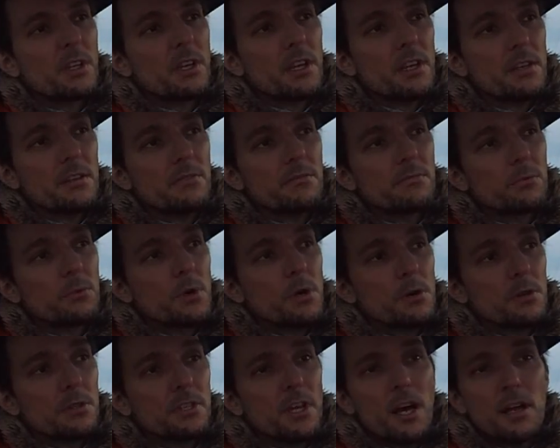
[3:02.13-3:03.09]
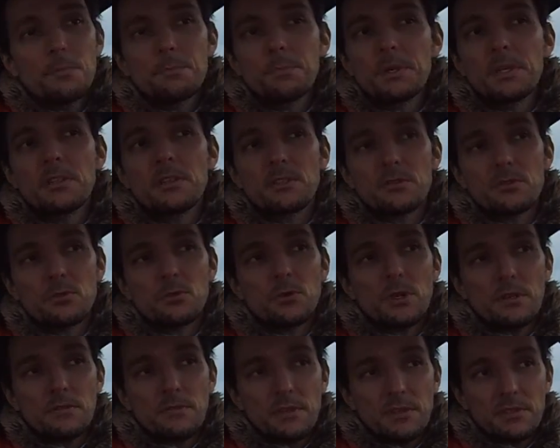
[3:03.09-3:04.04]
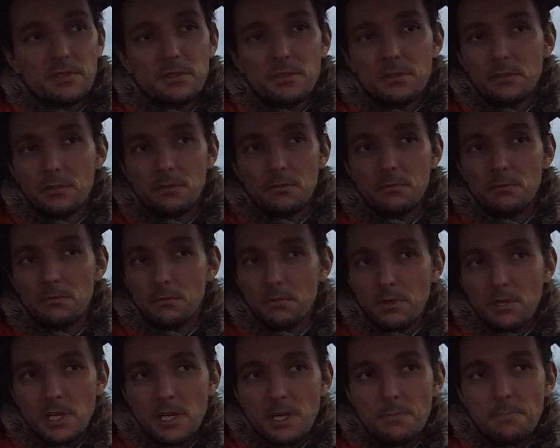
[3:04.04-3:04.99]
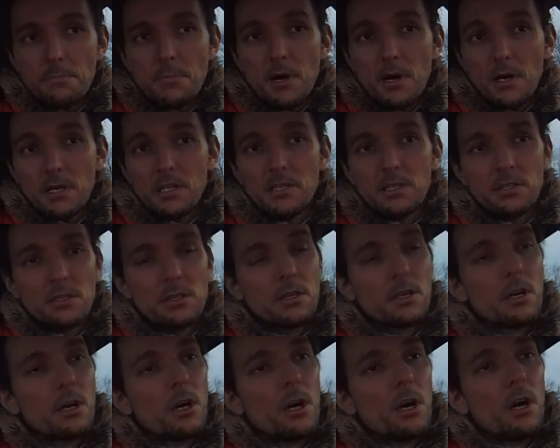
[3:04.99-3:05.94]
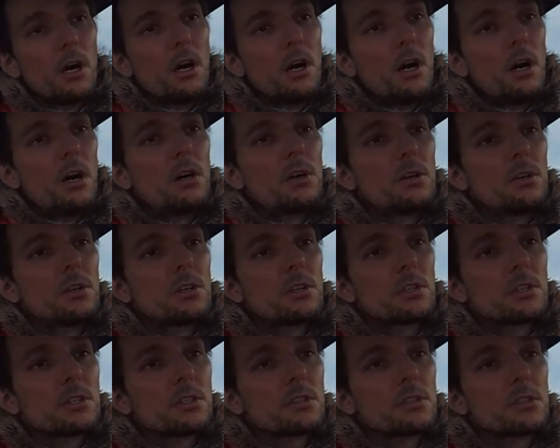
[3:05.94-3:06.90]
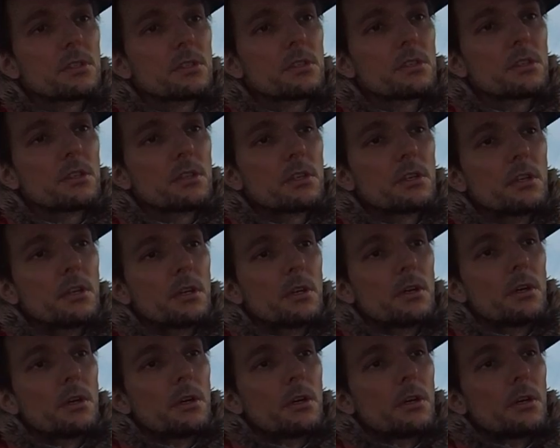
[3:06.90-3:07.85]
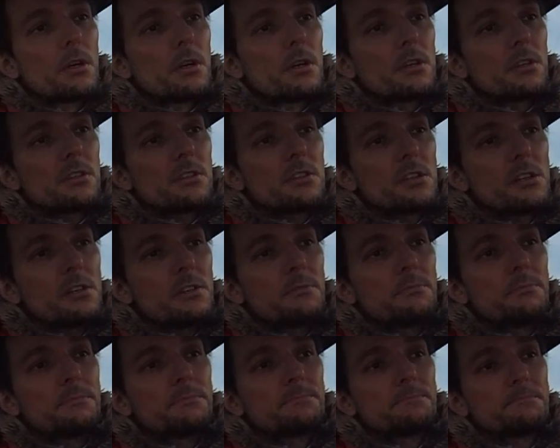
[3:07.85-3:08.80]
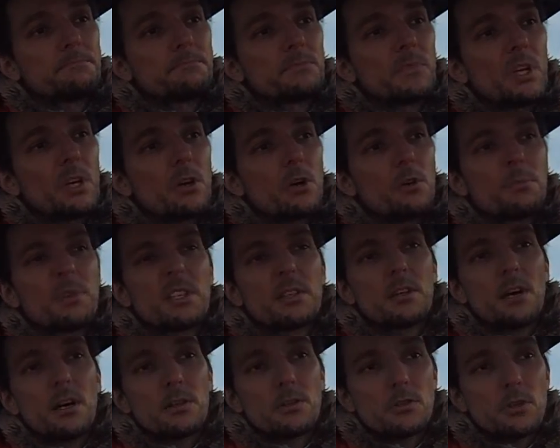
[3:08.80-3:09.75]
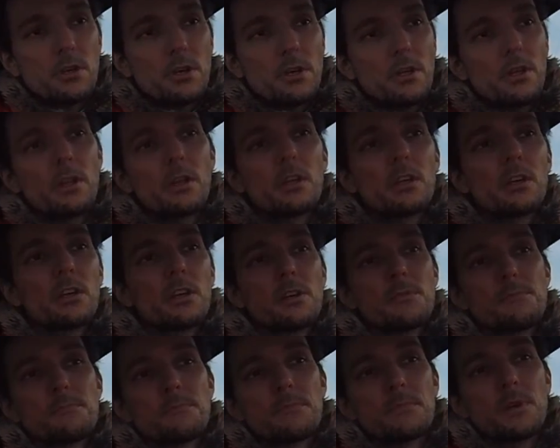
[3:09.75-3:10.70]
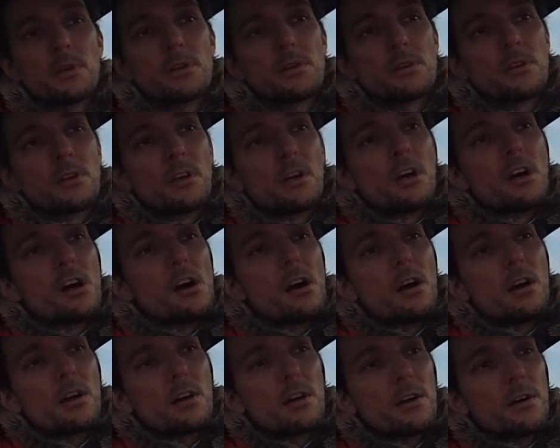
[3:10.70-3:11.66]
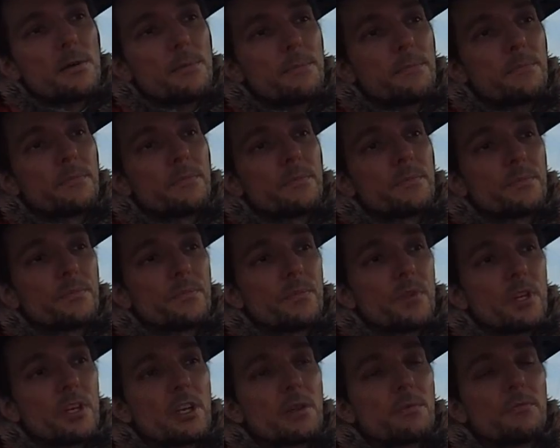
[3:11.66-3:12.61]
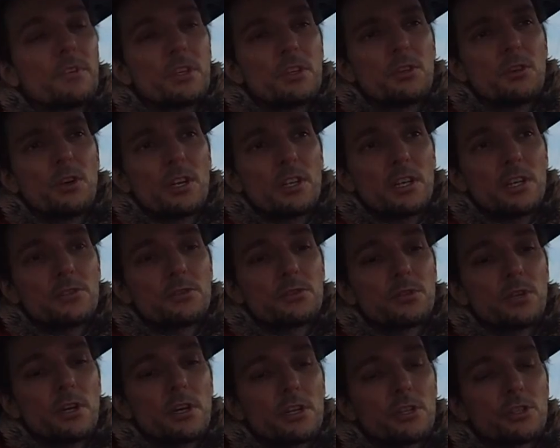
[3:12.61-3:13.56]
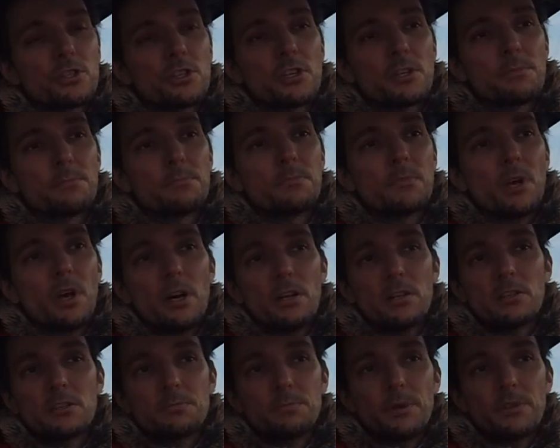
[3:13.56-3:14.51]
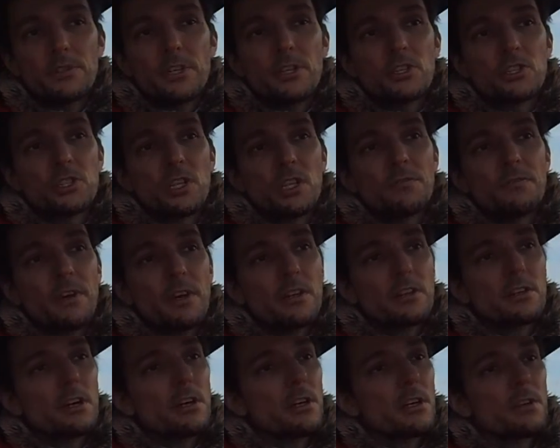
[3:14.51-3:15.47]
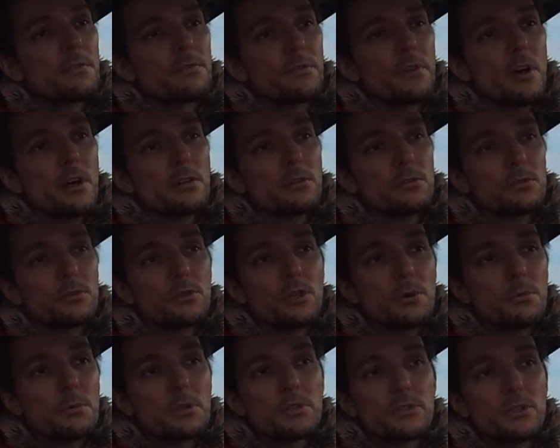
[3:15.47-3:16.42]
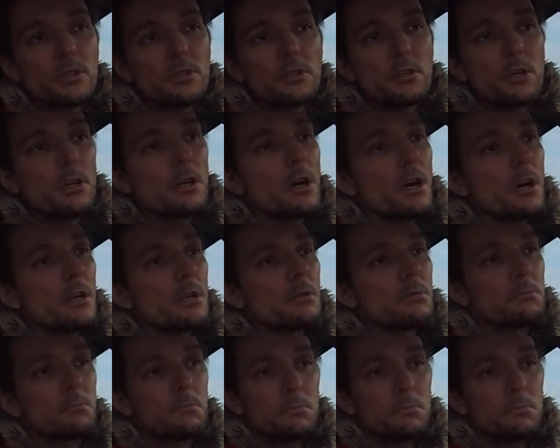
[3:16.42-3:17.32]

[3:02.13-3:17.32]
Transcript: gelten, wo auch der Anbieter so etwas eben macht. Und ähm, der Kommentator in dem, ähm, in dem Video hat also da geschrieben, er hat bei seinen Stadtwerken nachgefragt und die haben gesagt, nein, nein,